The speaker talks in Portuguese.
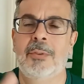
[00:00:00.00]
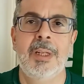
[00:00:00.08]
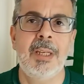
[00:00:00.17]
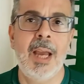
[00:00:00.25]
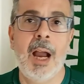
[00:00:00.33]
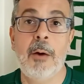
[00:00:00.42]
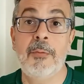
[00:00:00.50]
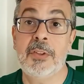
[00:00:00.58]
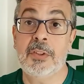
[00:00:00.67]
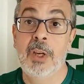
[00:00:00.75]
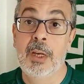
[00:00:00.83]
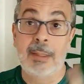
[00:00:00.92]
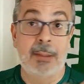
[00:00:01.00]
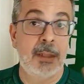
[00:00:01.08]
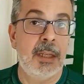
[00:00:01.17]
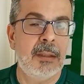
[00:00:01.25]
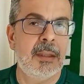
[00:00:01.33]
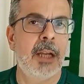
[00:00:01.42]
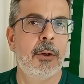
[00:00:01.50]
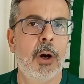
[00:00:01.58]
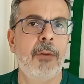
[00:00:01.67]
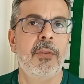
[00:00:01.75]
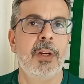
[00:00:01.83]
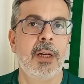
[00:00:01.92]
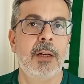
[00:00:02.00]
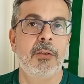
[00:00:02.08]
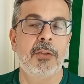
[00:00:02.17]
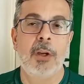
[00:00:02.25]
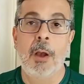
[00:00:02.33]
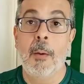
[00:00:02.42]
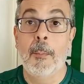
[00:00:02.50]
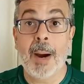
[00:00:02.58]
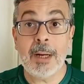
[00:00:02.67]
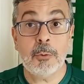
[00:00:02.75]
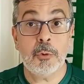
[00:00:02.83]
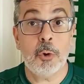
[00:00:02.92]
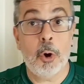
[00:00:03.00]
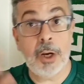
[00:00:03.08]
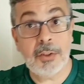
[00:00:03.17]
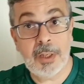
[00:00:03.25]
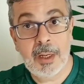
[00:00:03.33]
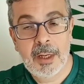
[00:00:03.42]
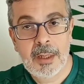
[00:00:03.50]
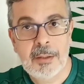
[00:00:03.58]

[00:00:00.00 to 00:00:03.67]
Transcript: Dani Alves, 39 anos, Marcos Rocha,